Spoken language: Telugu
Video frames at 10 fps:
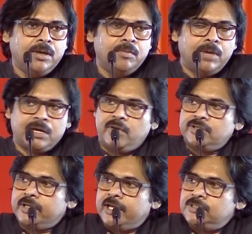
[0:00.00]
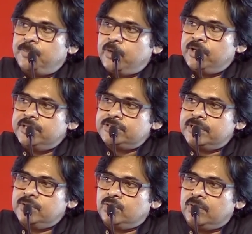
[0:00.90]
మాకు వారితో కలిసి పోటీ
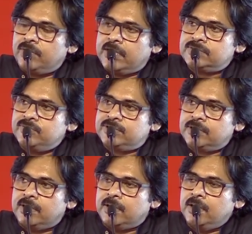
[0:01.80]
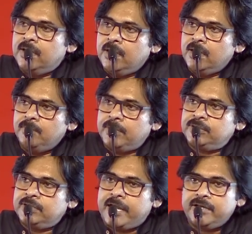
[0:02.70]
చేసేందుకు అవకాశం ఇచ్చిన
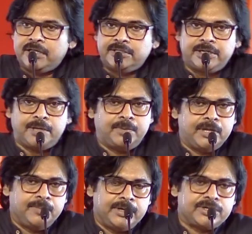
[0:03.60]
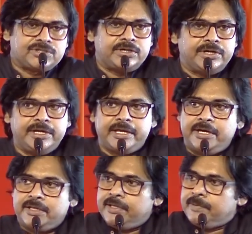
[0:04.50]
ప్రతి నాయకులందరికీ పేరు పేరు కిషన్ రెడ్డి గారికి